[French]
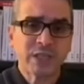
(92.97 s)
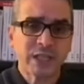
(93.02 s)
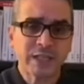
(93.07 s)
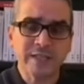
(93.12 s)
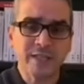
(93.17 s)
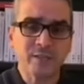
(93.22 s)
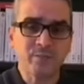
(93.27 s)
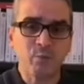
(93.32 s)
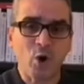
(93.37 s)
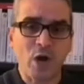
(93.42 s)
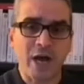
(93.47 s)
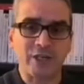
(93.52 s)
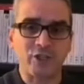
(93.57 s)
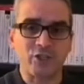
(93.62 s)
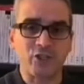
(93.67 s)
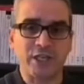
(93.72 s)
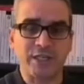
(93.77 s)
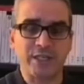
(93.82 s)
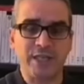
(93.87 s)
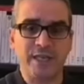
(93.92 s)
La diaspora
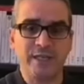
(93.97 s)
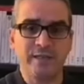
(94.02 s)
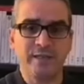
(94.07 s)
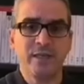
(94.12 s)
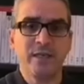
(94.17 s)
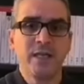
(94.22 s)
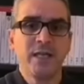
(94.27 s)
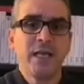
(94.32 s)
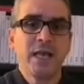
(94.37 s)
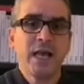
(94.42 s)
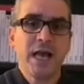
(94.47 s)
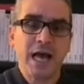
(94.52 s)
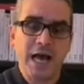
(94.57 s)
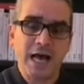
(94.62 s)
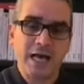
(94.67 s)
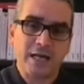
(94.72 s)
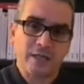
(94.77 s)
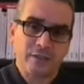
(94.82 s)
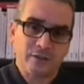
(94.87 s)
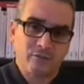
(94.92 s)
algérienne
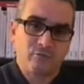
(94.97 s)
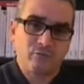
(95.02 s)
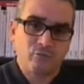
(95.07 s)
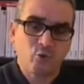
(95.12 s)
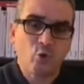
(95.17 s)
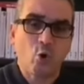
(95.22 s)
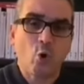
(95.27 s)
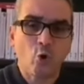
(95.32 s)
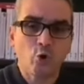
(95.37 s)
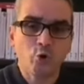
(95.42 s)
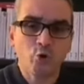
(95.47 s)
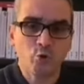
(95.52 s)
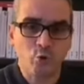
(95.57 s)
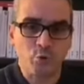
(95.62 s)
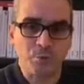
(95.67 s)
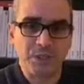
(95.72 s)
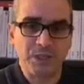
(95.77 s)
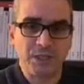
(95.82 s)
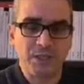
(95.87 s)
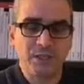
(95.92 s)
a trop
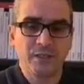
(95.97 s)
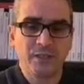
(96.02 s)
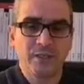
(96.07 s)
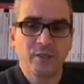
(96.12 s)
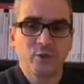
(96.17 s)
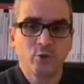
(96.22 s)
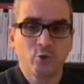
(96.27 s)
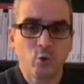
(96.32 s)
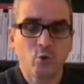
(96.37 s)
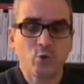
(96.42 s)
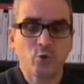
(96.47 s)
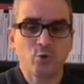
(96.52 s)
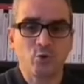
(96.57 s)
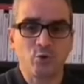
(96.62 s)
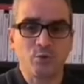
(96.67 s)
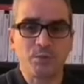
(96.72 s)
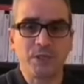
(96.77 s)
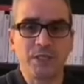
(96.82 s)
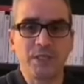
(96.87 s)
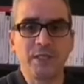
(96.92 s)
subi, trop
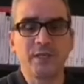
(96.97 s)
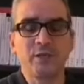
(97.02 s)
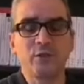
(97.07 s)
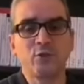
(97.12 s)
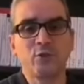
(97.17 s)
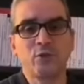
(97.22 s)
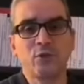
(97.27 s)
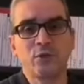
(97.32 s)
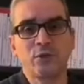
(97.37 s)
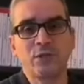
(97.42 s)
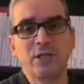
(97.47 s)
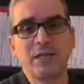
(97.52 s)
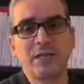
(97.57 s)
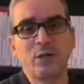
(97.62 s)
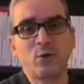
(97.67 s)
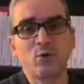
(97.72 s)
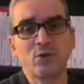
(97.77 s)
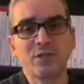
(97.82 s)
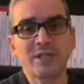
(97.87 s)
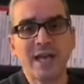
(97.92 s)
subi les
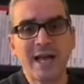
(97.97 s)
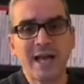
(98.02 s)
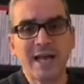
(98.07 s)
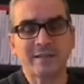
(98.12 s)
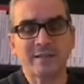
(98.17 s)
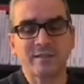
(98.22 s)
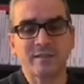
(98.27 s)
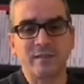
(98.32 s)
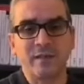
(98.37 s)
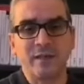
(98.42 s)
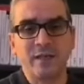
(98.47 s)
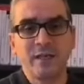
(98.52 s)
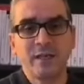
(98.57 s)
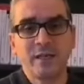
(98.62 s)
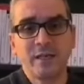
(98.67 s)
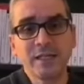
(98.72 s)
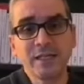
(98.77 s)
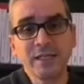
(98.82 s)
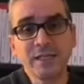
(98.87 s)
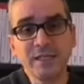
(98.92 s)
contraintes
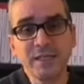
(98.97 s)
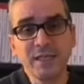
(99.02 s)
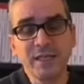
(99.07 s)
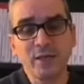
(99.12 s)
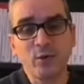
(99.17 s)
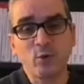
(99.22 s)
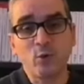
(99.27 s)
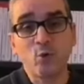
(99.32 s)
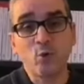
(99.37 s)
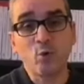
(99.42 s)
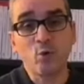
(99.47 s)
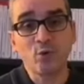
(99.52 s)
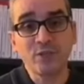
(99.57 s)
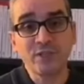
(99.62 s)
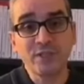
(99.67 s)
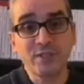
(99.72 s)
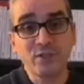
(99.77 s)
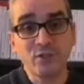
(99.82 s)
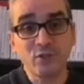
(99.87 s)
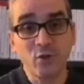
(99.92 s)
liées aux
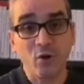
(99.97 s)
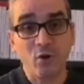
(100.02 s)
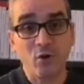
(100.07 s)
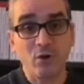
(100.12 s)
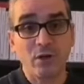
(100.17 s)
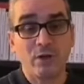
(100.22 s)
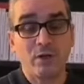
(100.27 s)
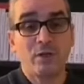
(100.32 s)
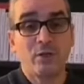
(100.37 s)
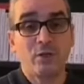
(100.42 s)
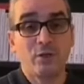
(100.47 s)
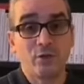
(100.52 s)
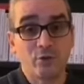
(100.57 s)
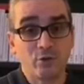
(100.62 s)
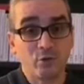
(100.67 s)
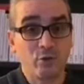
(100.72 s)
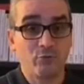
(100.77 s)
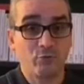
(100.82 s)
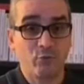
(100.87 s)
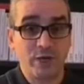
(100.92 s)
conditions euh,
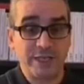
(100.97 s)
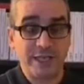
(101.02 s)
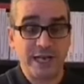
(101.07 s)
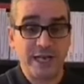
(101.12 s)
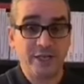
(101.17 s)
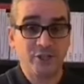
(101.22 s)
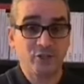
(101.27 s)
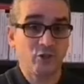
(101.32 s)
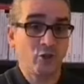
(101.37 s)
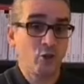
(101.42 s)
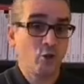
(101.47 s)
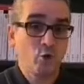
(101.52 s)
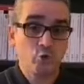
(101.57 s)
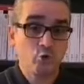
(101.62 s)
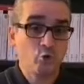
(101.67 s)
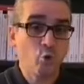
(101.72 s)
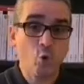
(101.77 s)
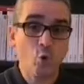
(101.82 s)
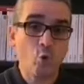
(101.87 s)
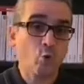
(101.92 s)
de voyage.
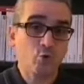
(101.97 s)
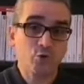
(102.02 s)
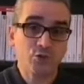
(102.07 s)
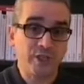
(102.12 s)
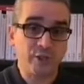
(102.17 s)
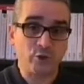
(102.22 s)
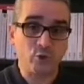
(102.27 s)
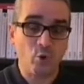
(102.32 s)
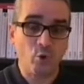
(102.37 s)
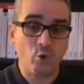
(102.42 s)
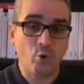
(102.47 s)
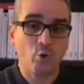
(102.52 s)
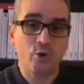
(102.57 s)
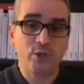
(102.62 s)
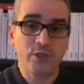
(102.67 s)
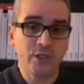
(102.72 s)
Trop, c'est trop.